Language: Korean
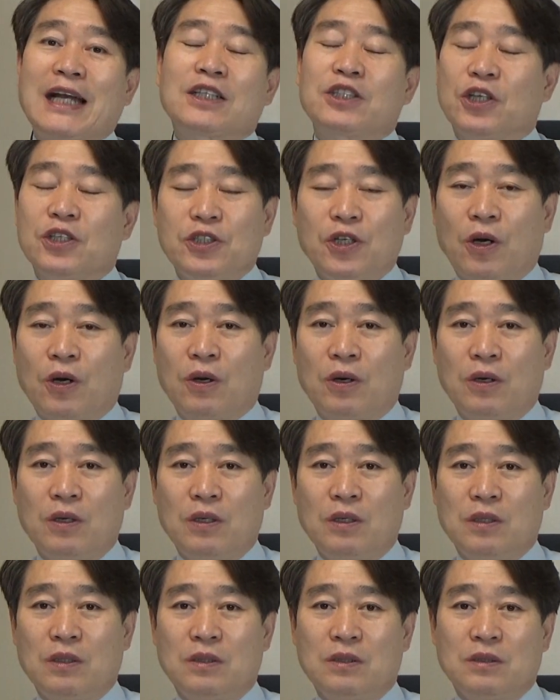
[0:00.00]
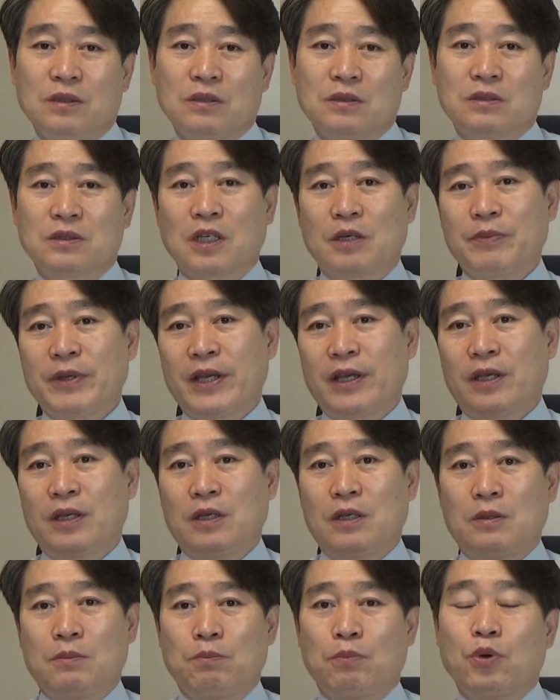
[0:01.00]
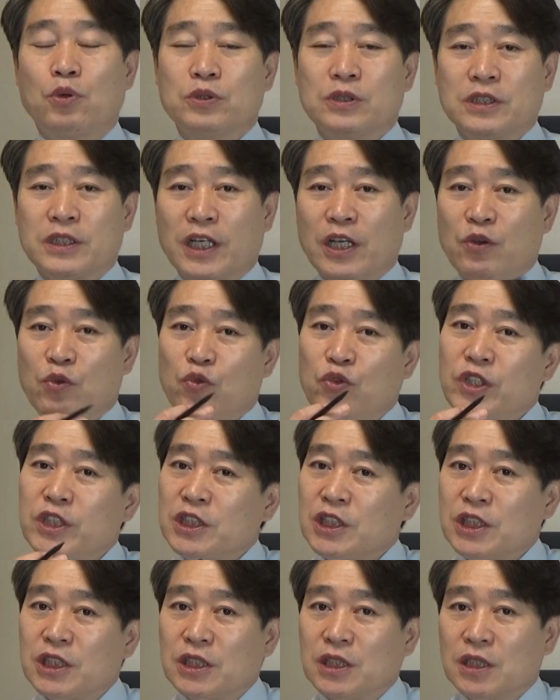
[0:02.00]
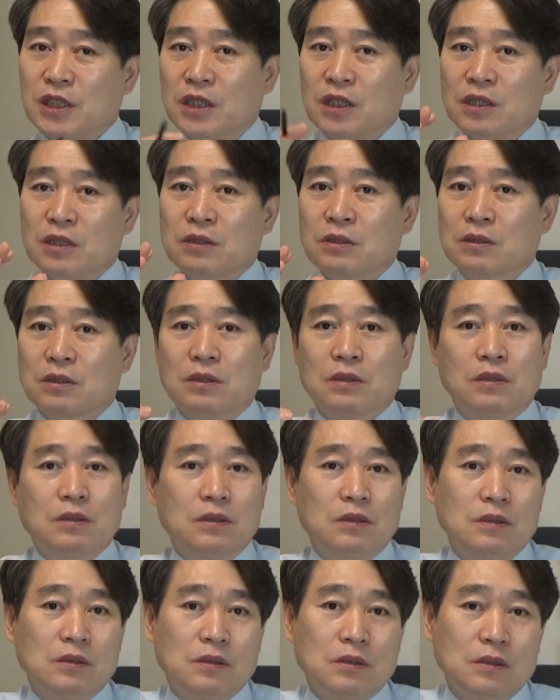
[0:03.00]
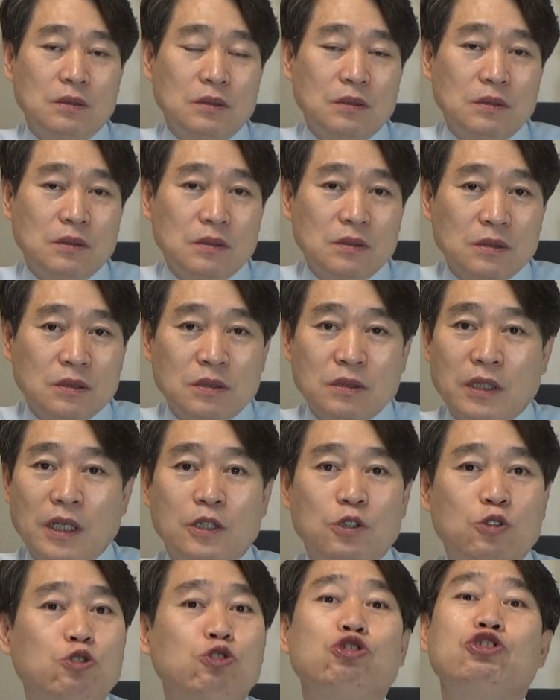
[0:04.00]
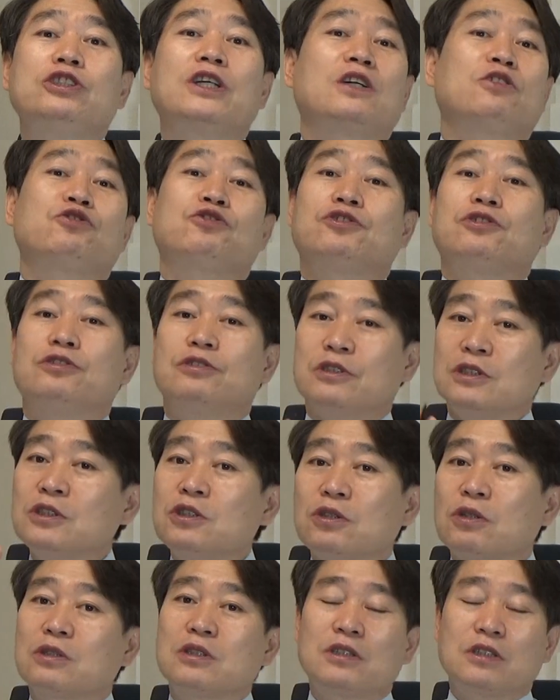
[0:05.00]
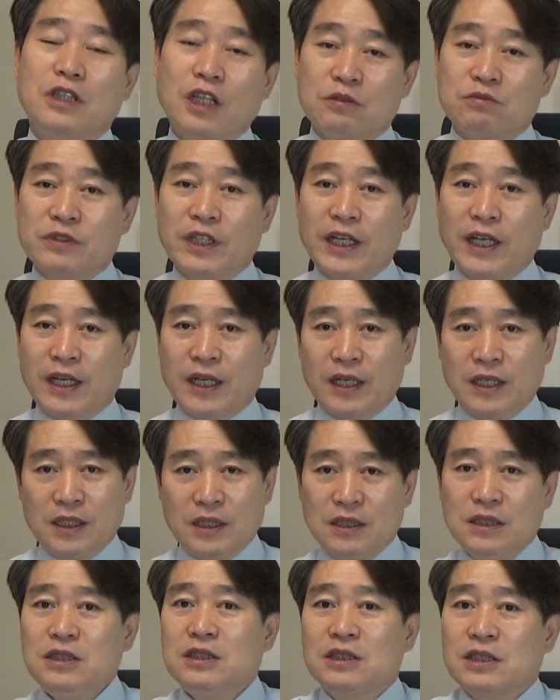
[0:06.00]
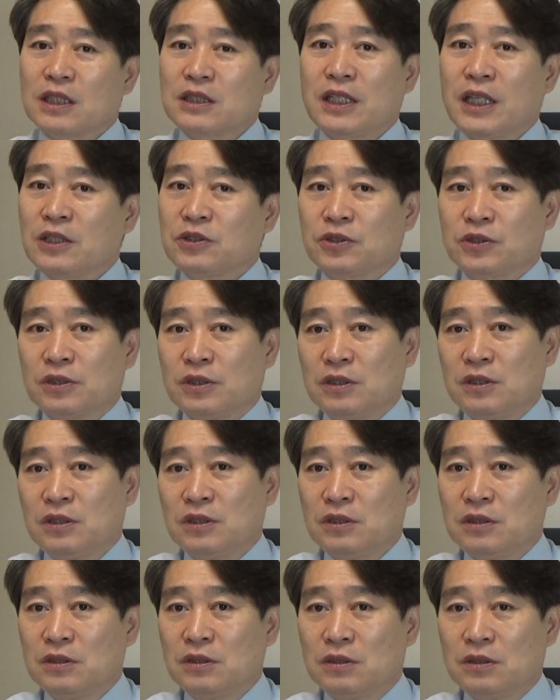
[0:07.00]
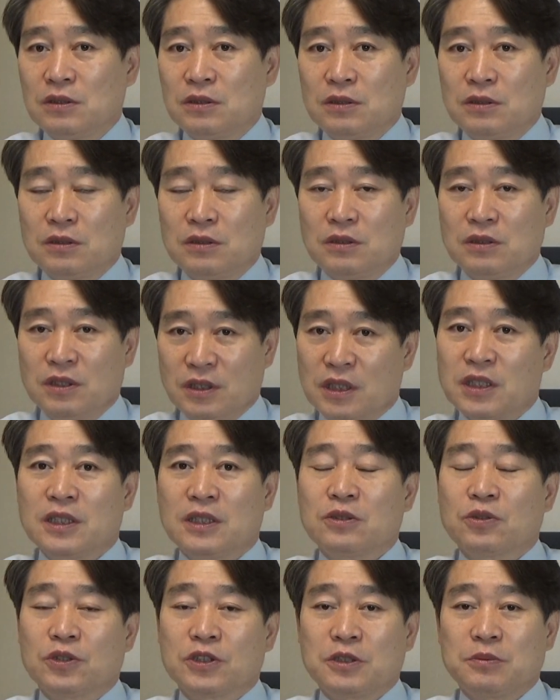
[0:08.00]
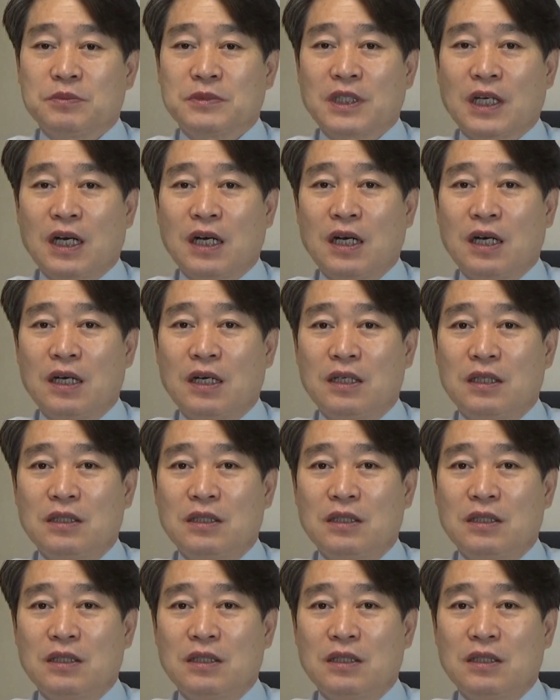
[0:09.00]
단결력, 그 다음에 본인의 위치 이런 걸 그대로 유지할 수 있었기 때문에 2차 대전을 일으킨 것입니다.